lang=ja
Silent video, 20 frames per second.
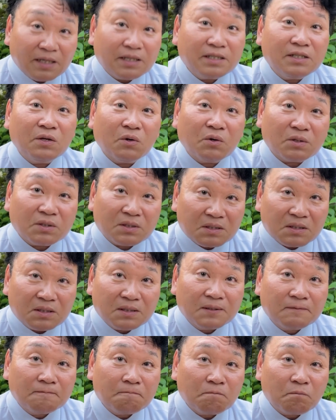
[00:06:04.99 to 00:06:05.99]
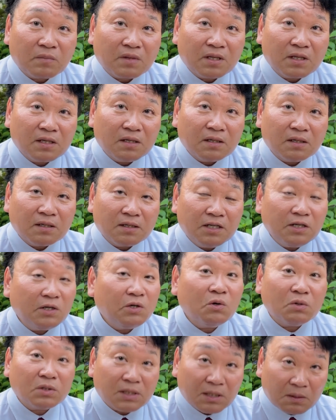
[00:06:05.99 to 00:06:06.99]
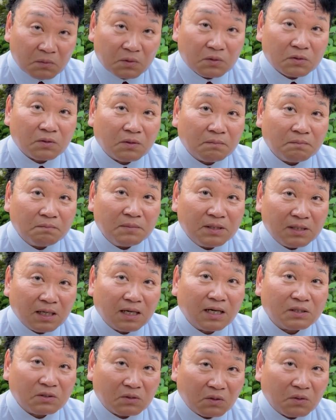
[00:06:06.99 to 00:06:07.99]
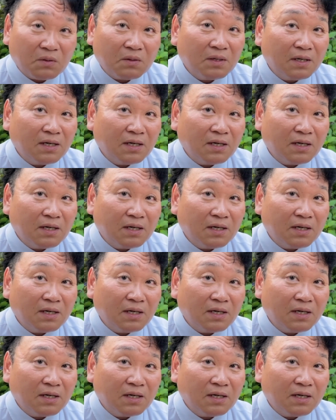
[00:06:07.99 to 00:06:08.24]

で来てほしい企業さんもそうみんながそう